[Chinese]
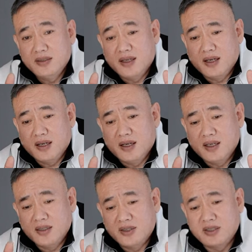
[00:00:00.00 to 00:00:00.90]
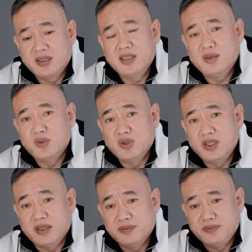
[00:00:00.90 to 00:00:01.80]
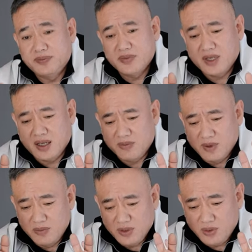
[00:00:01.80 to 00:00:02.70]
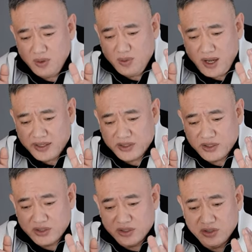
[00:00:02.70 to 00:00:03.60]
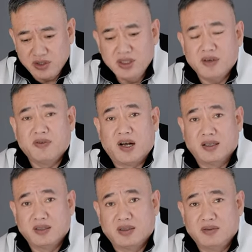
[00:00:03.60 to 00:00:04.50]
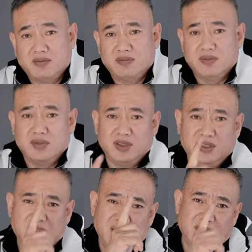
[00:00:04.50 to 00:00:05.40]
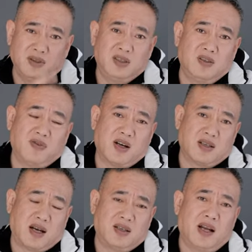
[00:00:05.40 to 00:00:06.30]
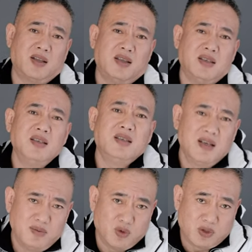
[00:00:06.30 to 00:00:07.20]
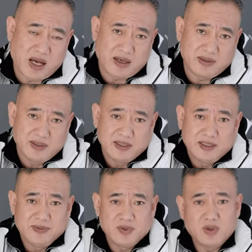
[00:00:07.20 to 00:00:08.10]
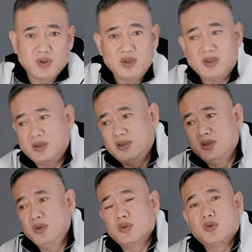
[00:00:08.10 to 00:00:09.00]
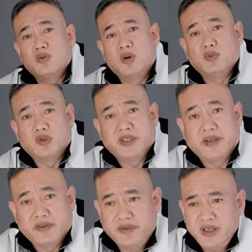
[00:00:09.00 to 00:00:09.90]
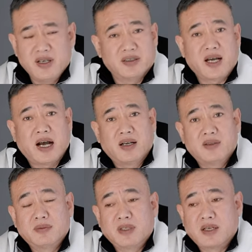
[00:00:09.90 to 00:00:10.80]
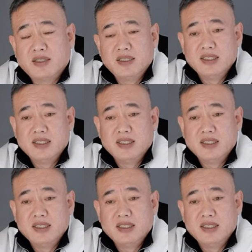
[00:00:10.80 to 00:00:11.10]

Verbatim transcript: 呃，十个英亩地啊，我们规划十个房子，一个一个房子还占地一英亩呢，就是六中国亩地，非常大，是不是？